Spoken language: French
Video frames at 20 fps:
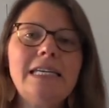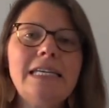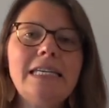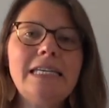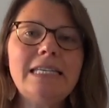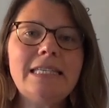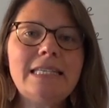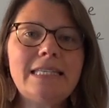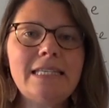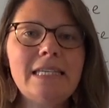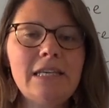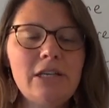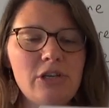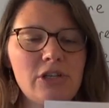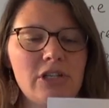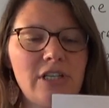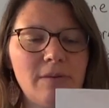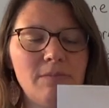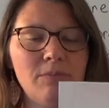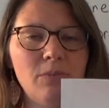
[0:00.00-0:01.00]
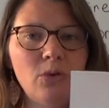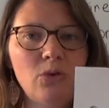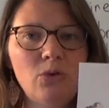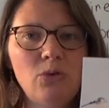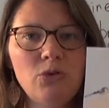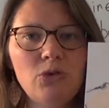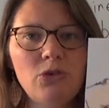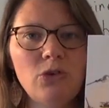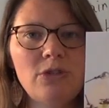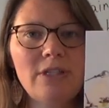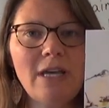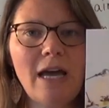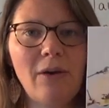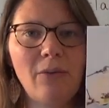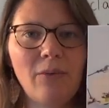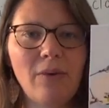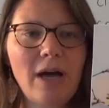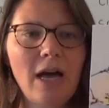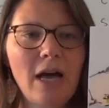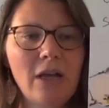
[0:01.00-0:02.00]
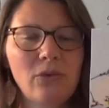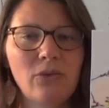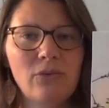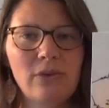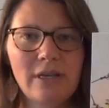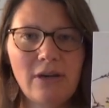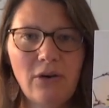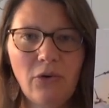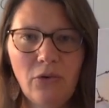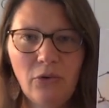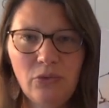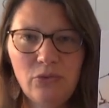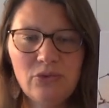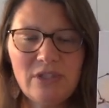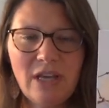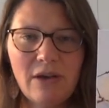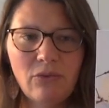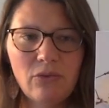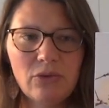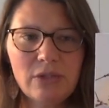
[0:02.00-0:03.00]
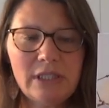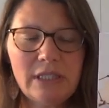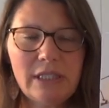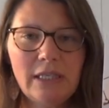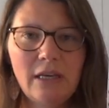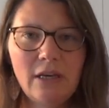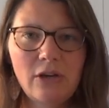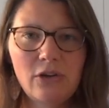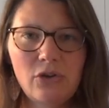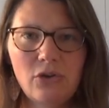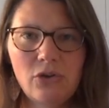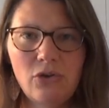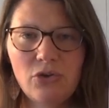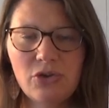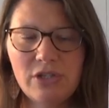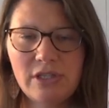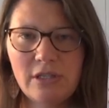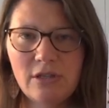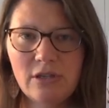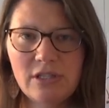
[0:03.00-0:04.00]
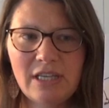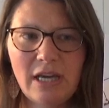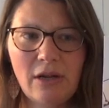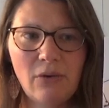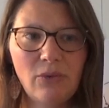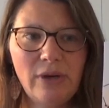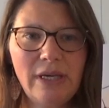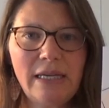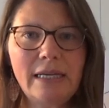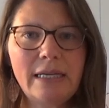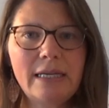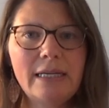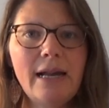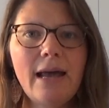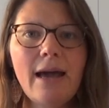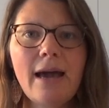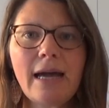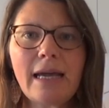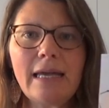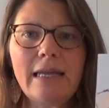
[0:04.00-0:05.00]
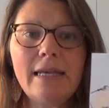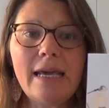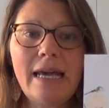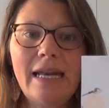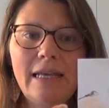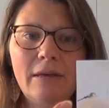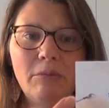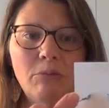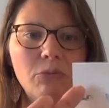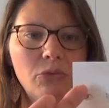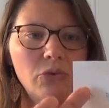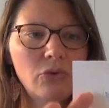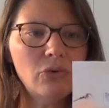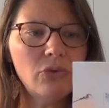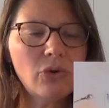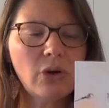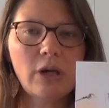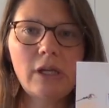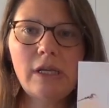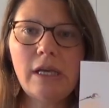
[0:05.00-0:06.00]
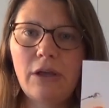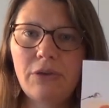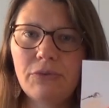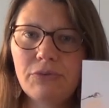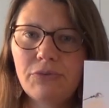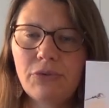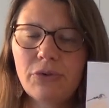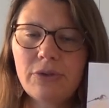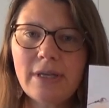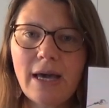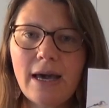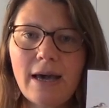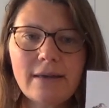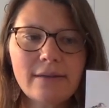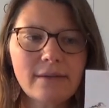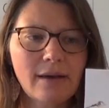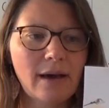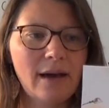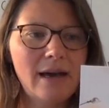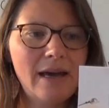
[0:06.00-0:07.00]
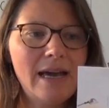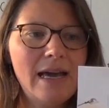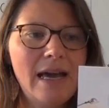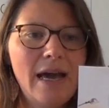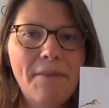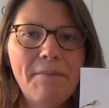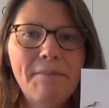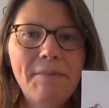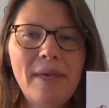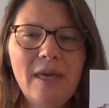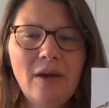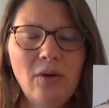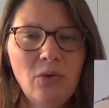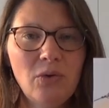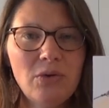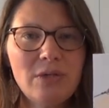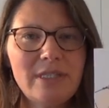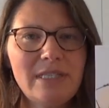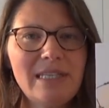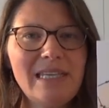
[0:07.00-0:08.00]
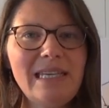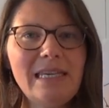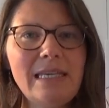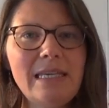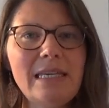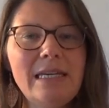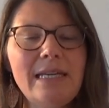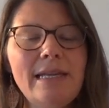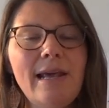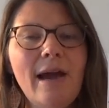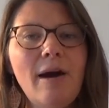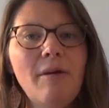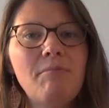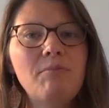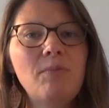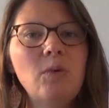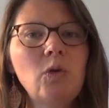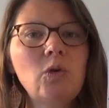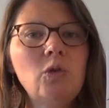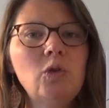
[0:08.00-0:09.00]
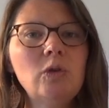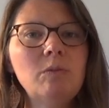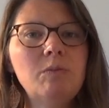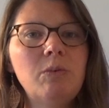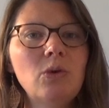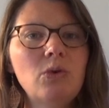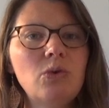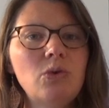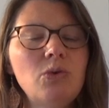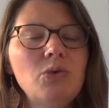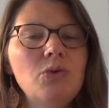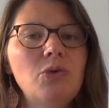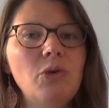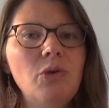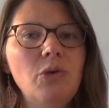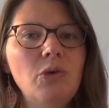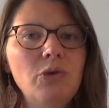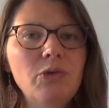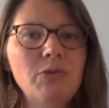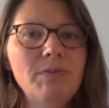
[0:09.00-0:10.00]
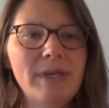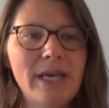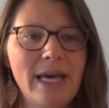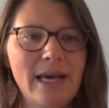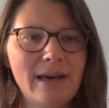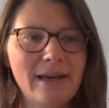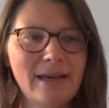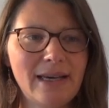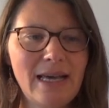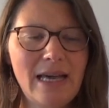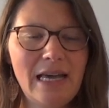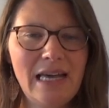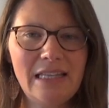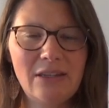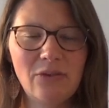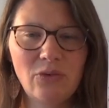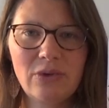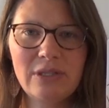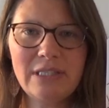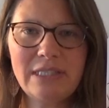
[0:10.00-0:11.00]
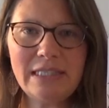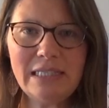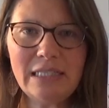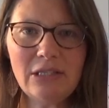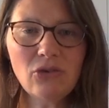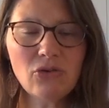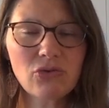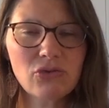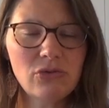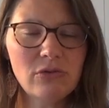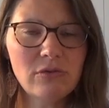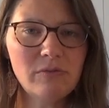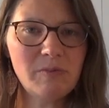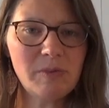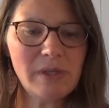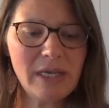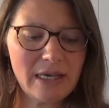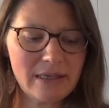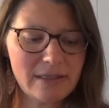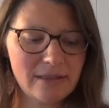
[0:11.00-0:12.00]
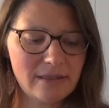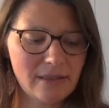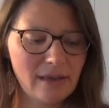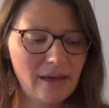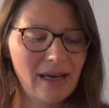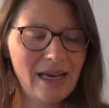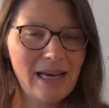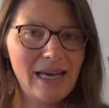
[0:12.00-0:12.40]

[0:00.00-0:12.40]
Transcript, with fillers: Ici, j'aime beaucoup ce salon. Donc, nous avons dit que le salon est clair, il y a les murs, il y a une fenêtre, mais aussi il y a beaucoup, beaucoup de lumière. Donc, si dans une pièce,